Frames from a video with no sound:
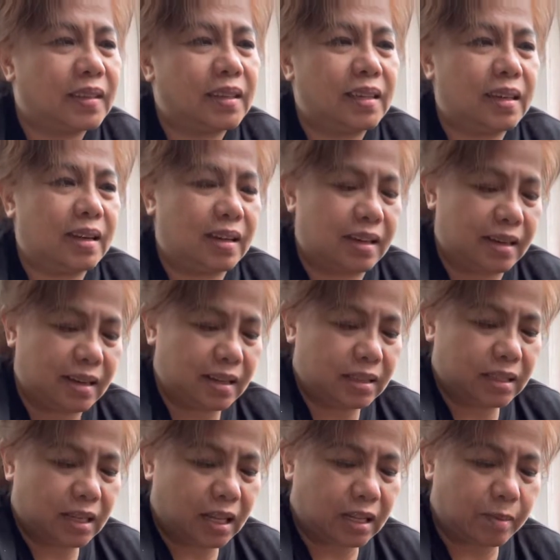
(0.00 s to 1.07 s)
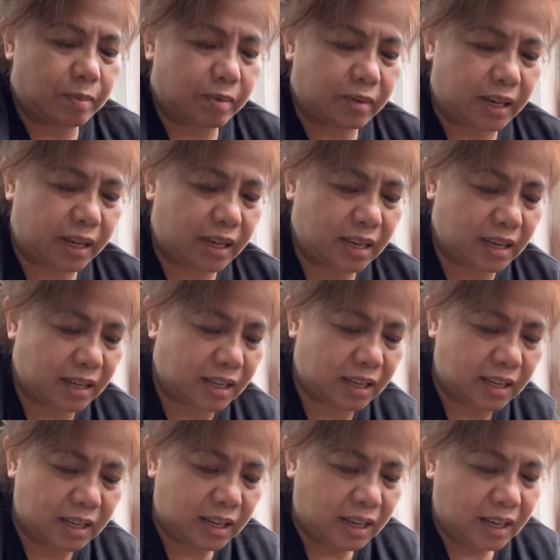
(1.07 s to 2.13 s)
Ayan, sana po ay
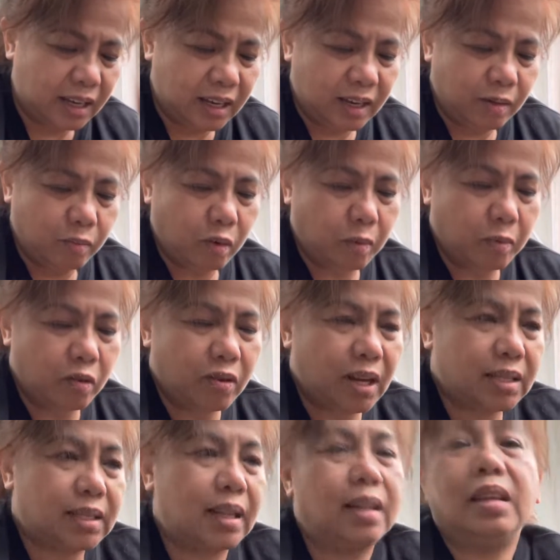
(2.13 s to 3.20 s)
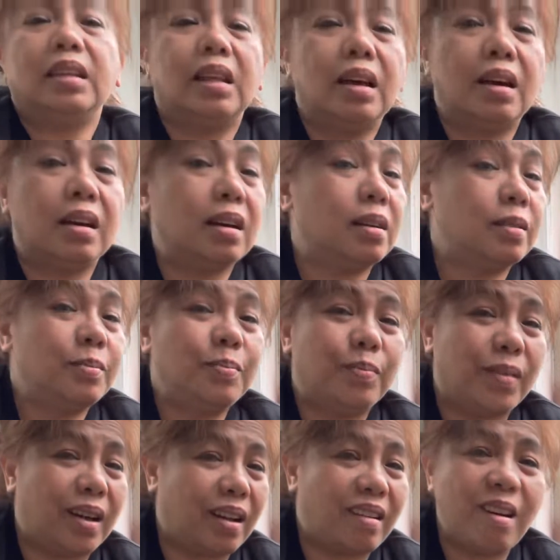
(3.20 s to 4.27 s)
bumunga sila ng
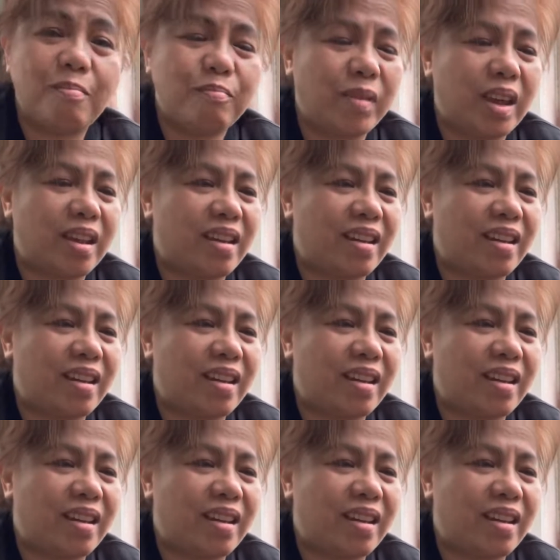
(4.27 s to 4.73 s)
marami.